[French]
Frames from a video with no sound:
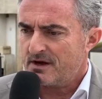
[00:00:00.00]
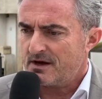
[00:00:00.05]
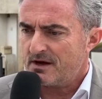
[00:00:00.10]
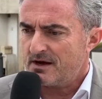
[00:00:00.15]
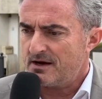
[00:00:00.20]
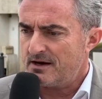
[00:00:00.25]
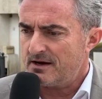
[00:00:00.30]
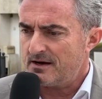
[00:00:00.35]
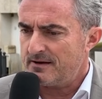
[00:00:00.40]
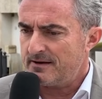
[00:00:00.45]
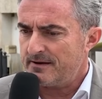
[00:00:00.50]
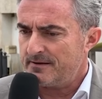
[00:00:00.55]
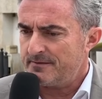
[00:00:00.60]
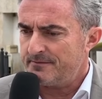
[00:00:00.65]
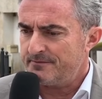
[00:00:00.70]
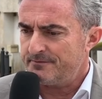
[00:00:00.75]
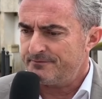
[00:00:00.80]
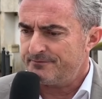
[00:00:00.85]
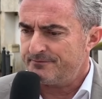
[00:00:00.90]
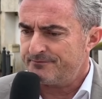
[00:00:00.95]
À,
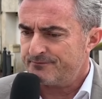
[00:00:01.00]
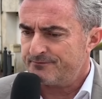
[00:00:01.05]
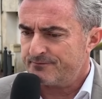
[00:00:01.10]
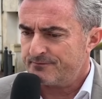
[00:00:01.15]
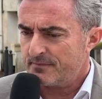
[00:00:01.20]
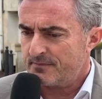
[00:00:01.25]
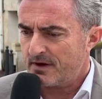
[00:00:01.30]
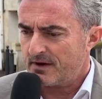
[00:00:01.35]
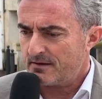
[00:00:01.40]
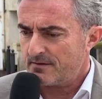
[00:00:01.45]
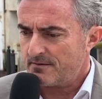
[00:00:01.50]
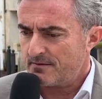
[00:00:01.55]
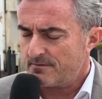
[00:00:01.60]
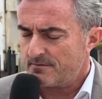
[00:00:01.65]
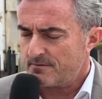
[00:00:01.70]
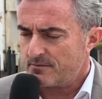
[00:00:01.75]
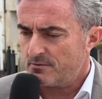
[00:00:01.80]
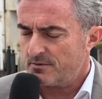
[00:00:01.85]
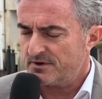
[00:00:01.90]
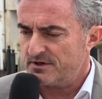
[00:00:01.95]
euh,
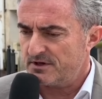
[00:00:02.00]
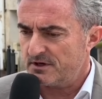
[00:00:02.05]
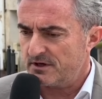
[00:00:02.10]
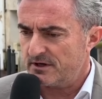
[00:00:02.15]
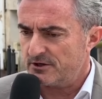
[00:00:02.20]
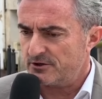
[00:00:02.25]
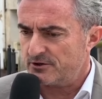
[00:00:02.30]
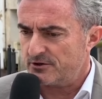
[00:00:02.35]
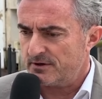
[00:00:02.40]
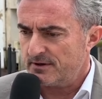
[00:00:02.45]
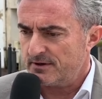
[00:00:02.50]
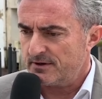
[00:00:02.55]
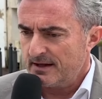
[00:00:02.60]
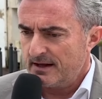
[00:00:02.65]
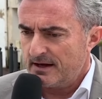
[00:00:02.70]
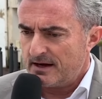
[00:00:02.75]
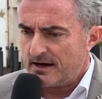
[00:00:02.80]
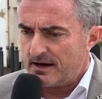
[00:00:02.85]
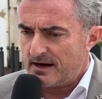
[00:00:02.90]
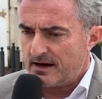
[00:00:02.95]
comment dirais-je
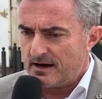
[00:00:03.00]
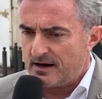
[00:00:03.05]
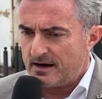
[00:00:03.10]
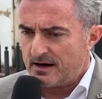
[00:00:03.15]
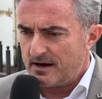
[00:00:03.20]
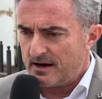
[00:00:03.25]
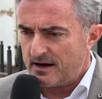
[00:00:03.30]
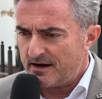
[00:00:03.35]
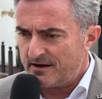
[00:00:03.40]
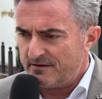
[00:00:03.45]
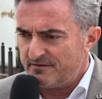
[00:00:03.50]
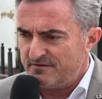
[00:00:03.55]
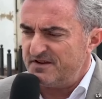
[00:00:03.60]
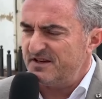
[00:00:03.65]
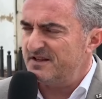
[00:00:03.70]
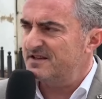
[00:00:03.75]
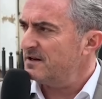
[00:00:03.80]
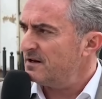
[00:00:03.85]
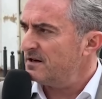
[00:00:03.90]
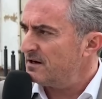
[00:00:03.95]
à,
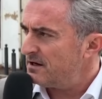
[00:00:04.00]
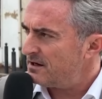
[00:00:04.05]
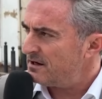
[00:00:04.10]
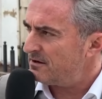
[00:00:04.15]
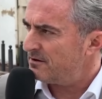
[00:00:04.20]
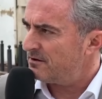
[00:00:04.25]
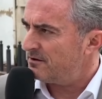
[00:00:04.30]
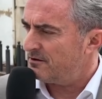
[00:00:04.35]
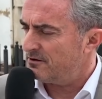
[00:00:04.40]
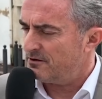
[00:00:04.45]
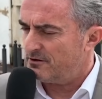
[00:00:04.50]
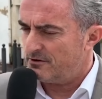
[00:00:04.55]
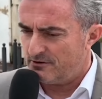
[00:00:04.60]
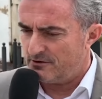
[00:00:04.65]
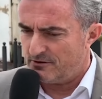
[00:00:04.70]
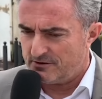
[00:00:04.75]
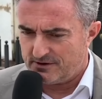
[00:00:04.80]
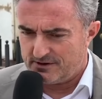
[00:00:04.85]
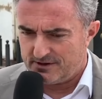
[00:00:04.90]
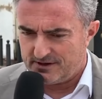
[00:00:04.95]
inviter
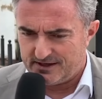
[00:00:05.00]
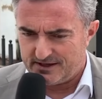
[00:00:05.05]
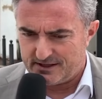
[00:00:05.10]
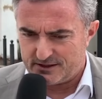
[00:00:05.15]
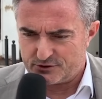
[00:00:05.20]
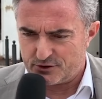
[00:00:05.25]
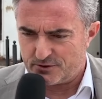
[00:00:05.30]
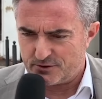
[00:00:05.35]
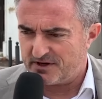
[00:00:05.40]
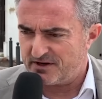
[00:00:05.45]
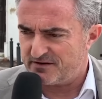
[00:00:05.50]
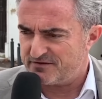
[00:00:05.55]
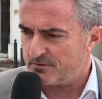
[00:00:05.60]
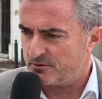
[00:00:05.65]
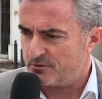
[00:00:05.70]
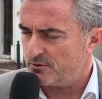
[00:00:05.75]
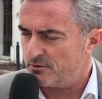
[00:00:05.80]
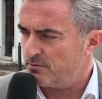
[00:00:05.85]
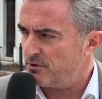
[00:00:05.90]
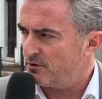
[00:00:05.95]
euh, les hommes et les
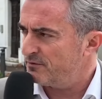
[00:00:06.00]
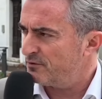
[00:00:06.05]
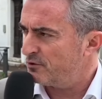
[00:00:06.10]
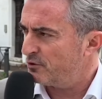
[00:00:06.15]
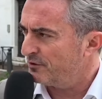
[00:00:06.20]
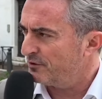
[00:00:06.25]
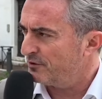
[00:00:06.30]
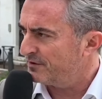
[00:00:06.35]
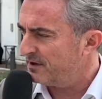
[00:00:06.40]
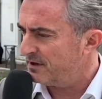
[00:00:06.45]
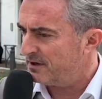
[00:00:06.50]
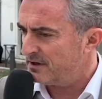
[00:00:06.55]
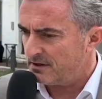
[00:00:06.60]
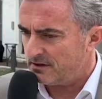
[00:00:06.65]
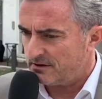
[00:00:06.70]
femmes de bonne volonté